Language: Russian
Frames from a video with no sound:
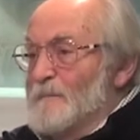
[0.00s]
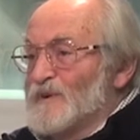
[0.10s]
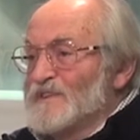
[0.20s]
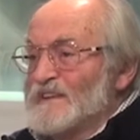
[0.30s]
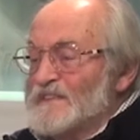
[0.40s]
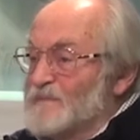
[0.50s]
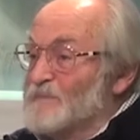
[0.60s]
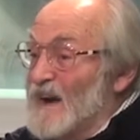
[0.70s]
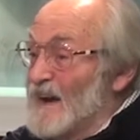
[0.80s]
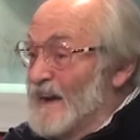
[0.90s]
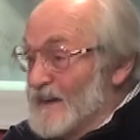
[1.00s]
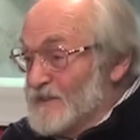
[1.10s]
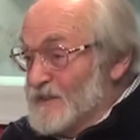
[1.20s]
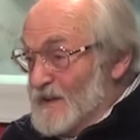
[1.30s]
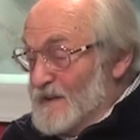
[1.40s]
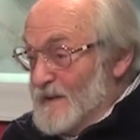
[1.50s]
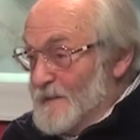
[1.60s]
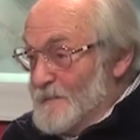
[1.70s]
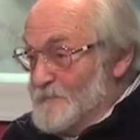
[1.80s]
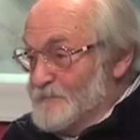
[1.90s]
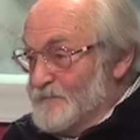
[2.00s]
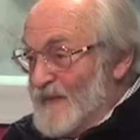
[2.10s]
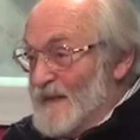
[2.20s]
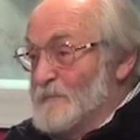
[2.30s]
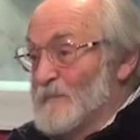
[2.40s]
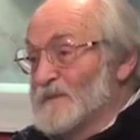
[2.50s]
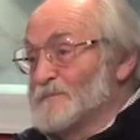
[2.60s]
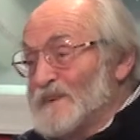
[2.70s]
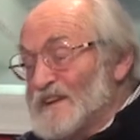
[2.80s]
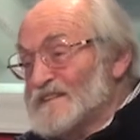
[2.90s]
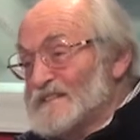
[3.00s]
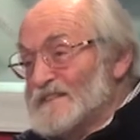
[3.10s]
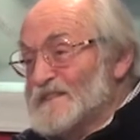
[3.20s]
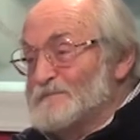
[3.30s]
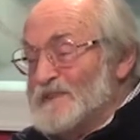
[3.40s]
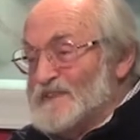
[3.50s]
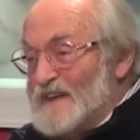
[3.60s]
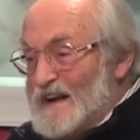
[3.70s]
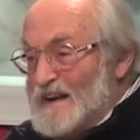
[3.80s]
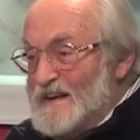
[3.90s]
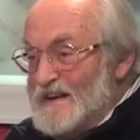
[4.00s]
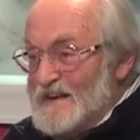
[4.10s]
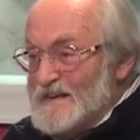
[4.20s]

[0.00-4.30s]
Под этот проект был прислан специальный